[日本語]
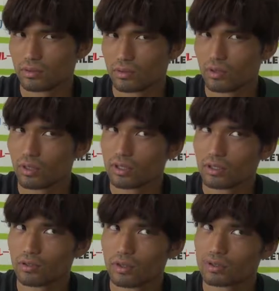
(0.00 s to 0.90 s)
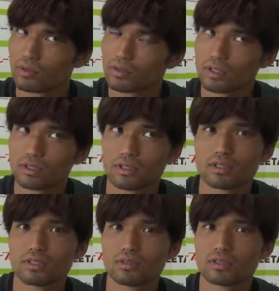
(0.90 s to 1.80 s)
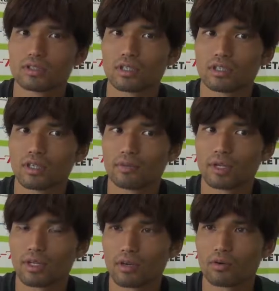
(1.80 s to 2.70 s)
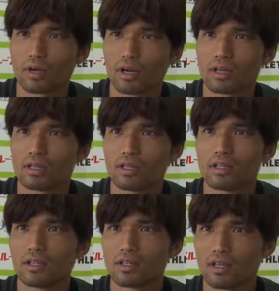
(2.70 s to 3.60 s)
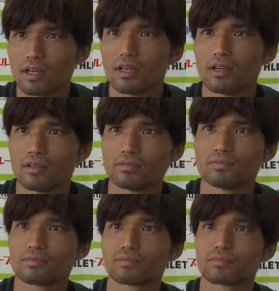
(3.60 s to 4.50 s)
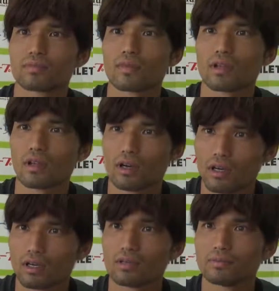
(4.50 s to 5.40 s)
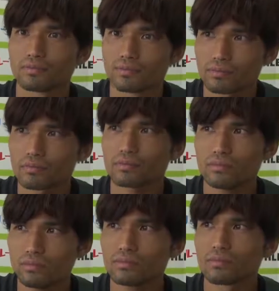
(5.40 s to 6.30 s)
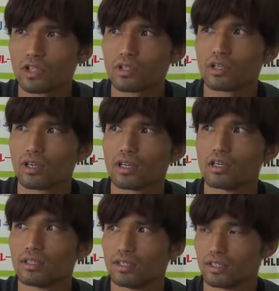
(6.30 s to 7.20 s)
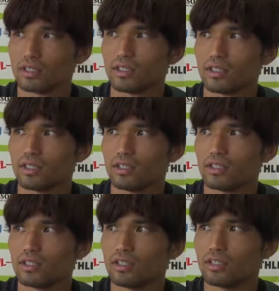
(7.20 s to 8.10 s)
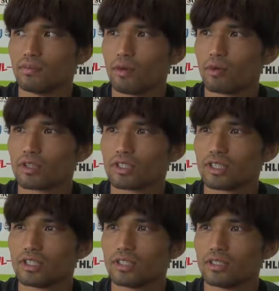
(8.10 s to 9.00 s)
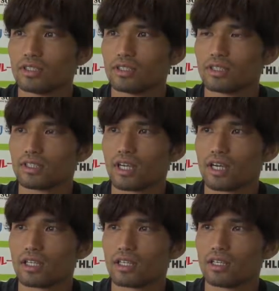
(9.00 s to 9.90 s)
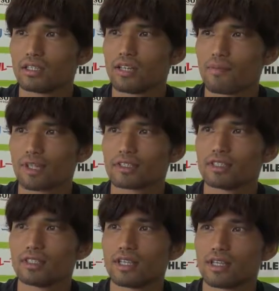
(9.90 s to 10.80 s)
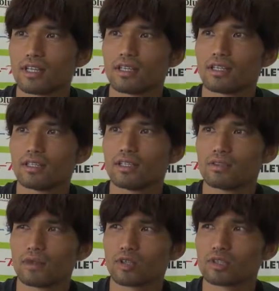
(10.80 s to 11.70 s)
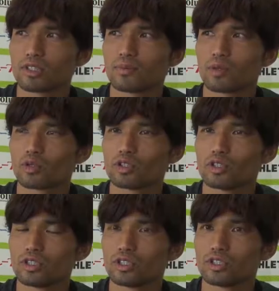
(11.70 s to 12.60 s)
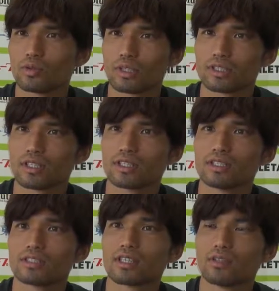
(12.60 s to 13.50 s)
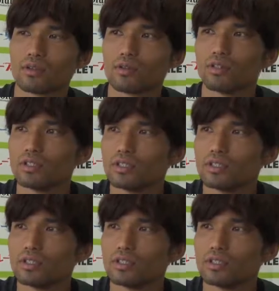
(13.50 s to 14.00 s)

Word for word: 5, 5月6月の時点でまた声かけていただいてあ結構早い段階だったんですね、はい、なんで、まあ、僕自身試合に先発出て、まあ、栃木でも途中出場はしてたんですけど、うん、